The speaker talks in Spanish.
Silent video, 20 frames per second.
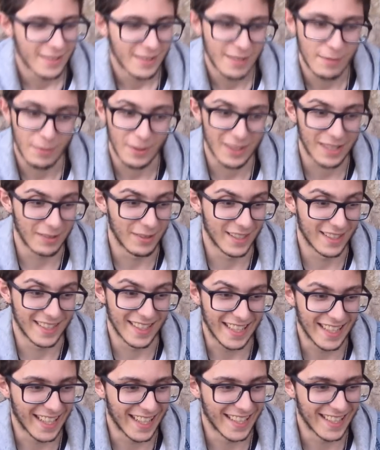Sí, porque
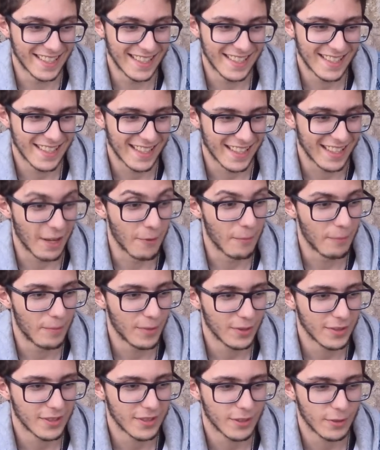vertical sería un
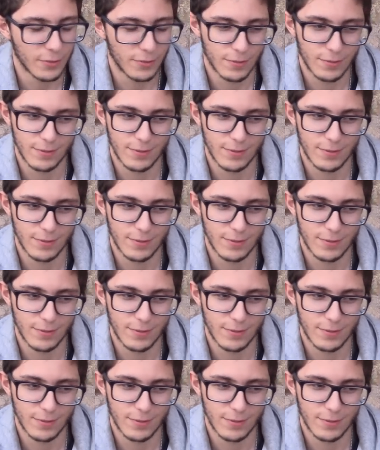poco...